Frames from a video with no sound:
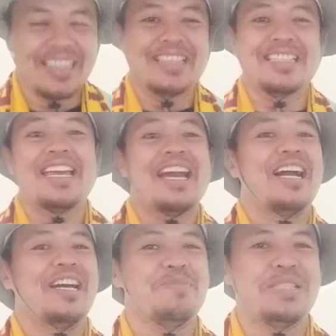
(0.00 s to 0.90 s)
Saya
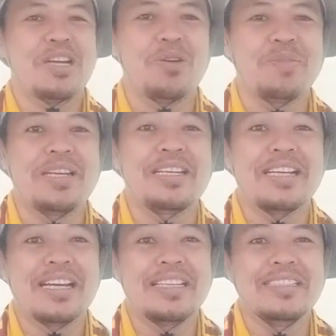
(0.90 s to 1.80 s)
akan menjawabnya
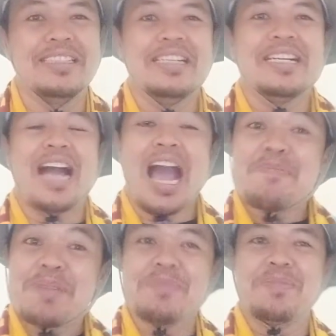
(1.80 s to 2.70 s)
dengan
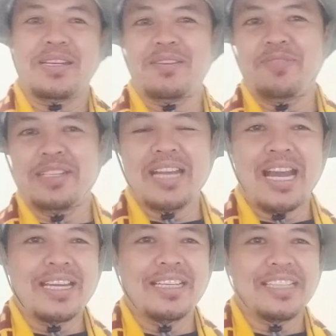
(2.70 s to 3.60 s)
apa benefit yang
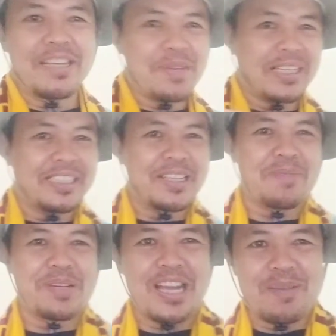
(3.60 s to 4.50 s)
Anda terima ketika
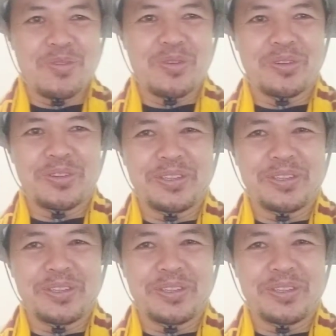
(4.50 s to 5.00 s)
bergabung?